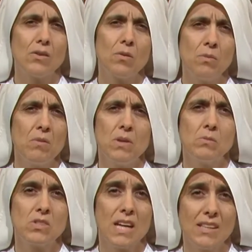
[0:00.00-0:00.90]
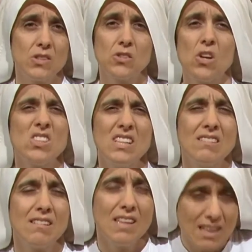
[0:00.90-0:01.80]
Dios mío, mis muchachos, yo los
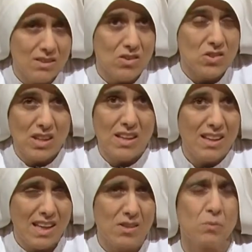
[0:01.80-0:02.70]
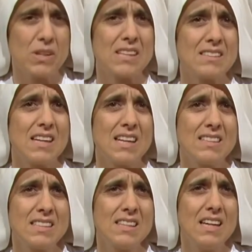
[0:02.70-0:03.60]
entiendo, yo entiendo por qué están
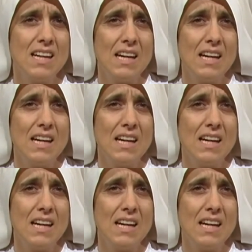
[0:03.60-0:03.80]
allí.